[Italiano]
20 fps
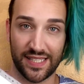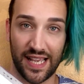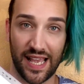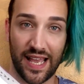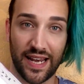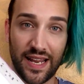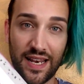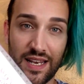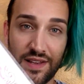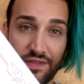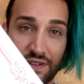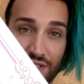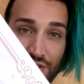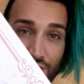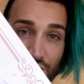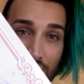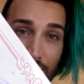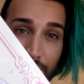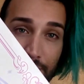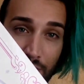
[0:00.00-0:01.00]
serie, la
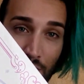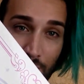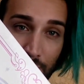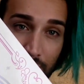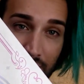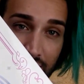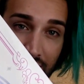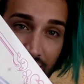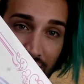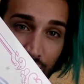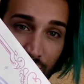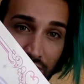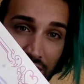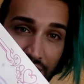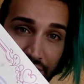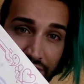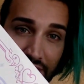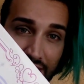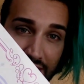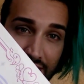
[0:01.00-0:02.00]
versione proplica,
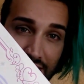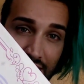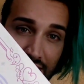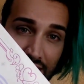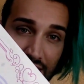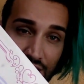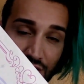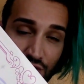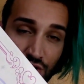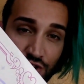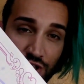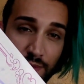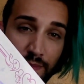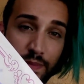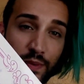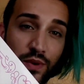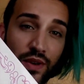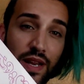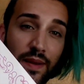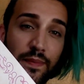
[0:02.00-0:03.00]
quella fatta adesso in
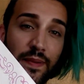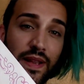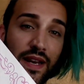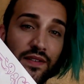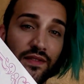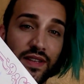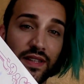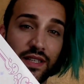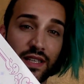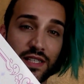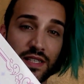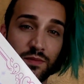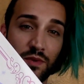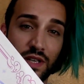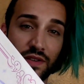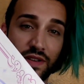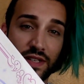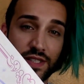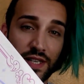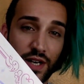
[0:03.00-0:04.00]
Giappone per il ventesimo
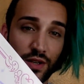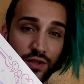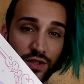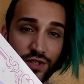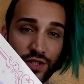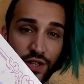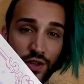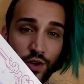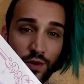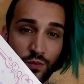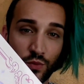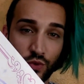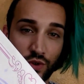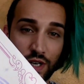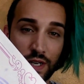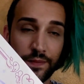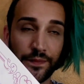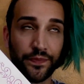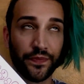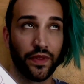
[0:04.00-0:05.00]
anniversario di Sailor
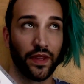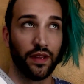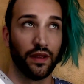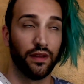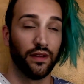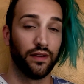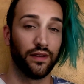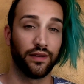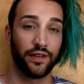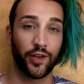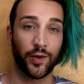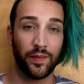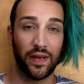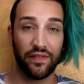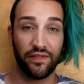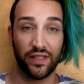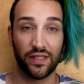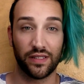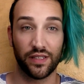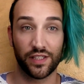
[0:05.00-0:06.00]
Moon,
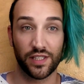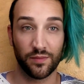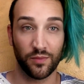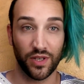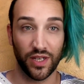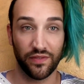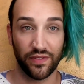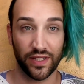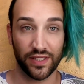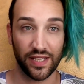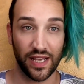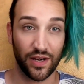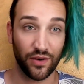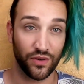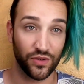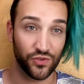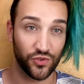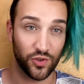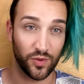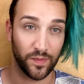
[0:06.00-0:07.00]
ormai il ventesimo
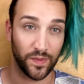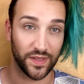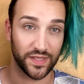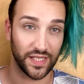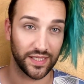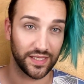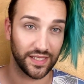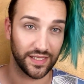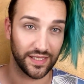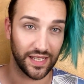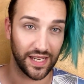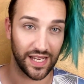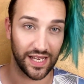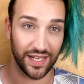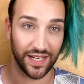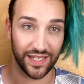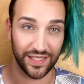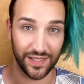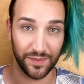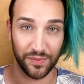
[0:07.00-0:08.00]
anniversario, ne sono passati
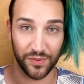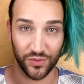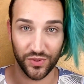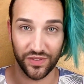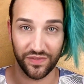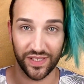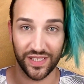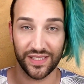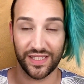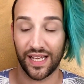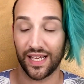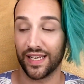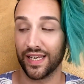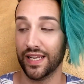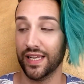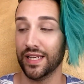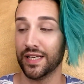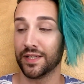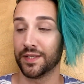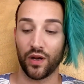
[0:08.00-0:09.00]
anche di più di
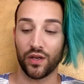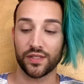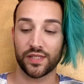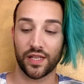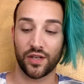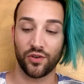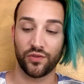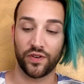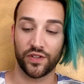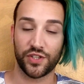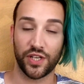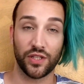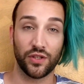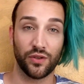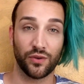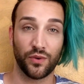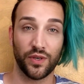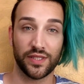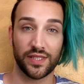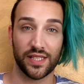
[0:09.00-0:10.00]
vent'anni, però stanno
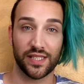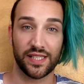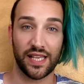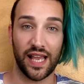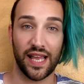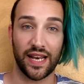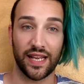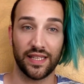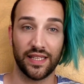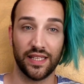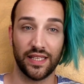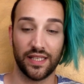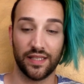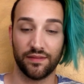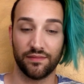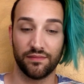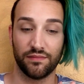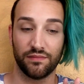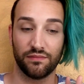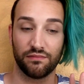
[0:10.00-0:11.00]
facendo questa serie
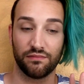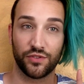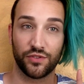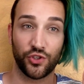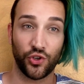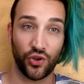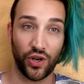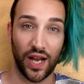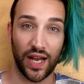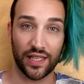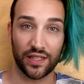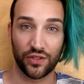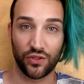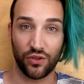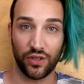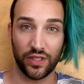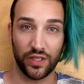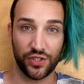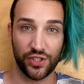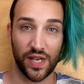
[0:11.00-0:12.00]
di
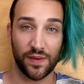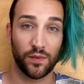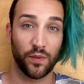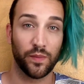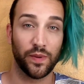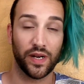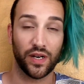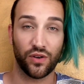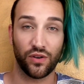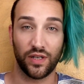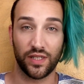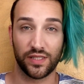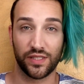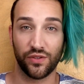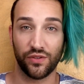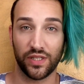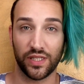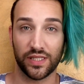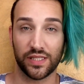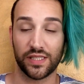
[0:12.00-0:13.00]
giocattoli, diciamo, per
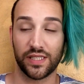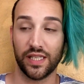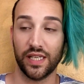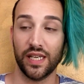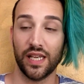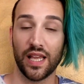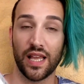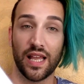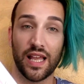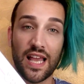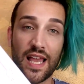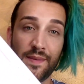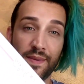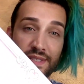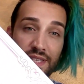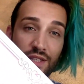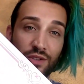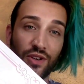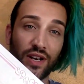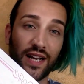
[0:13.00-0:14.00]
collezionisti e mi
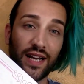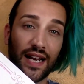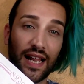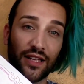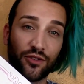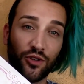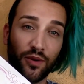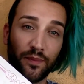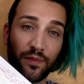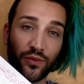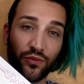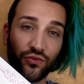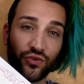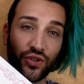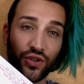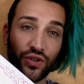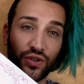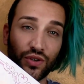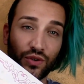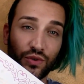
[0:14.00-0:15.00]
è stato regalato
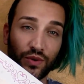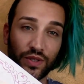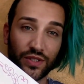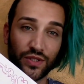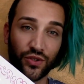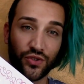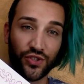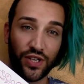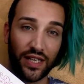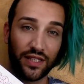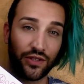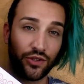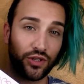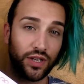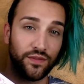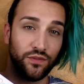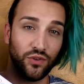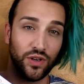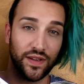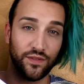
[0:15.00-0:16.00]
appunto questo scettro
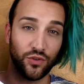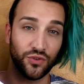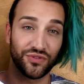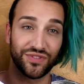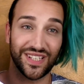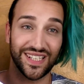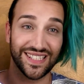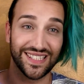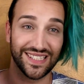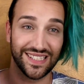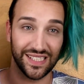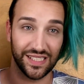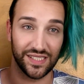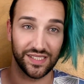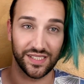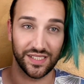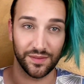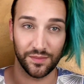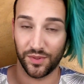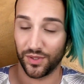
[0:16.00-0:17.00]
che volevo
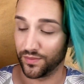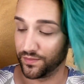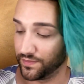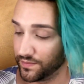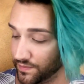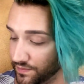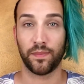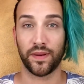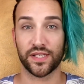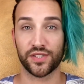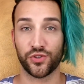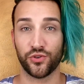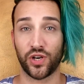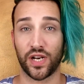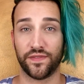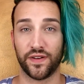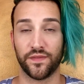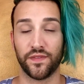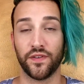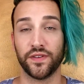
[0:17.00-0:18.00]
tantissimo. Passo
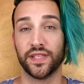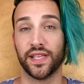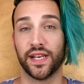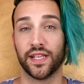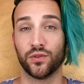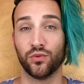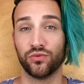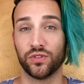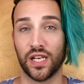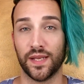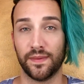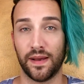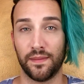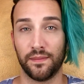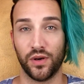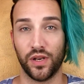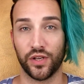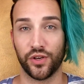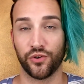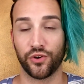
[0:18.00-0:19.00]
ora a farvi vedere tutte le
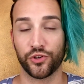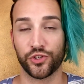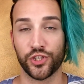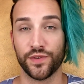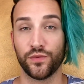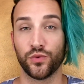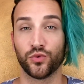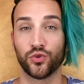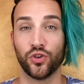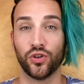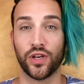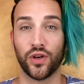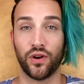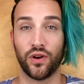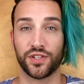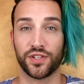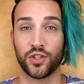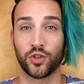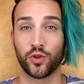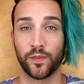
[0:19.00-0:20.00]
bambole che ho ricevuto, che ho
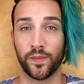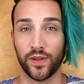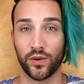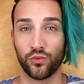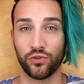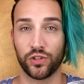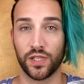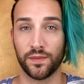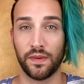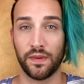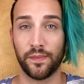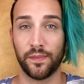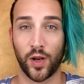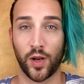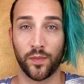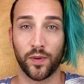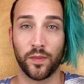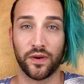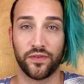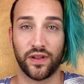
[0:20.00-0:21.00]
lasciato per ultime
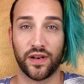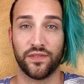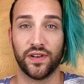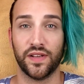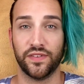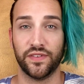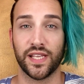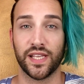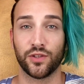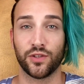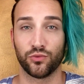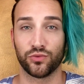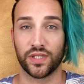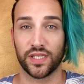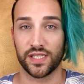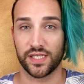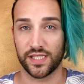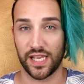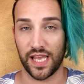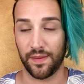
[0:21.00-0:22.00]
proprio per farvele vedere
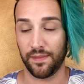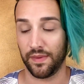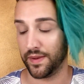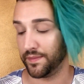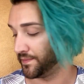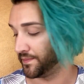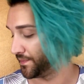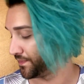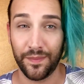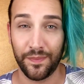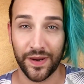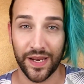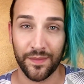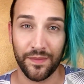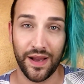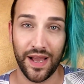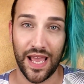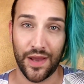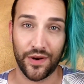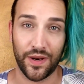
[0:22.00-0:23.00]
tutte insieme. La
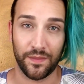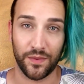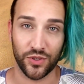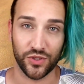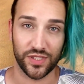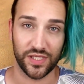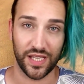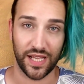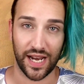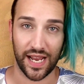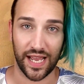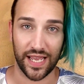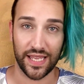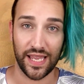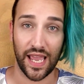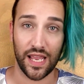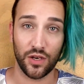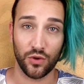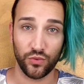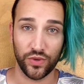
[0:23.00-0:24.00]
prima è una Monster
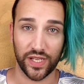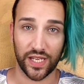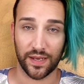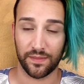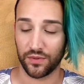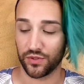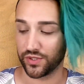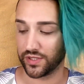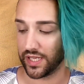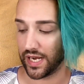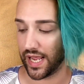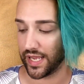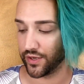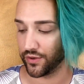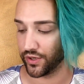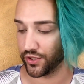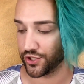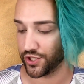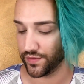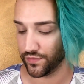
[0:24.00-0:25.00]
Eye, è l'unica Monster Eye
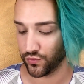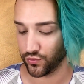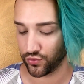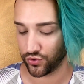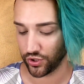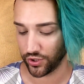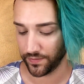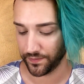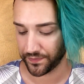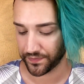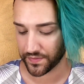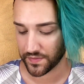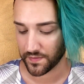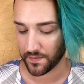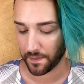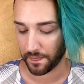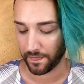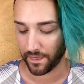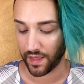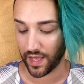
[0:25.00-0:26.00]
che ho ricevuto
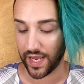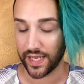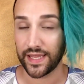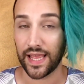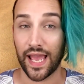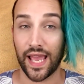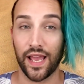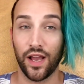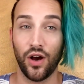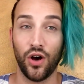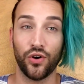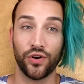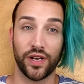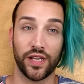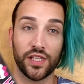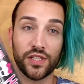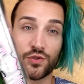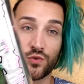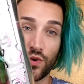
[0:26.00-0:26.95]
ed è Honey